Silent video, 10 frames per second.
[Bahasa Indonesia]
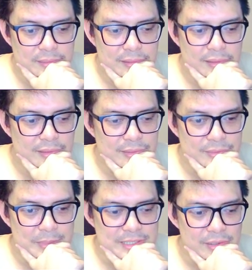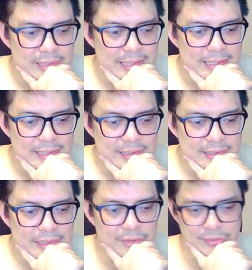aduh bahasa Korea
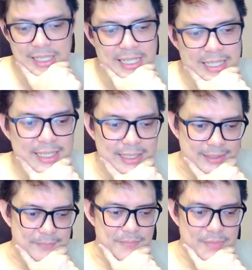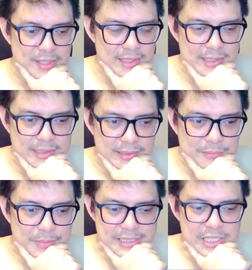ya udahlah ya
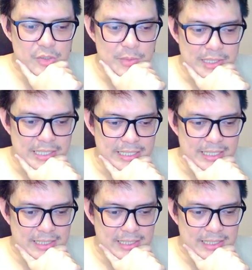penasaran gue mau liriknya